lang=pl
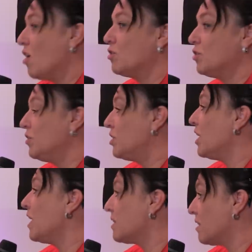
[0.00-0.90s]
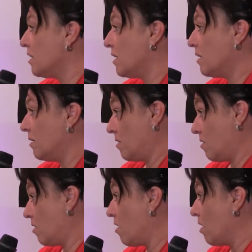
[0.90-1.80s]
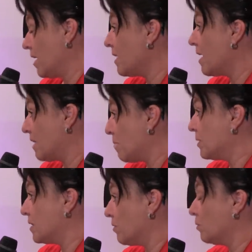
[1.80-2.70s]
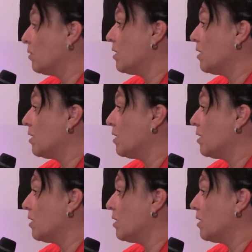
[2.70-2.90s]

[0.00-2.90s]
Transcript: Oczywiście jest Kolejne etapy są